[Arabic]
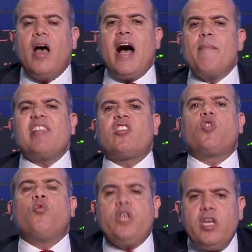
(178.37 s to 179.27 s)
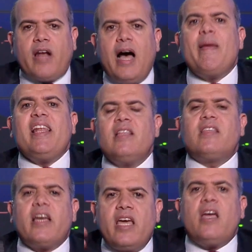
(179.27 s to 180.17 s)
عمل تطوير عمل
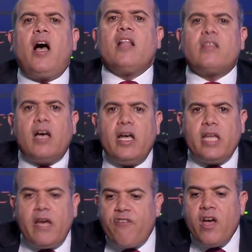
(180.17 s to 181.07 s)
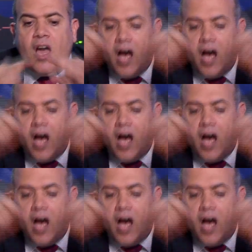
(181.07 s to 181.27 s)
انتاجيه حط اهداف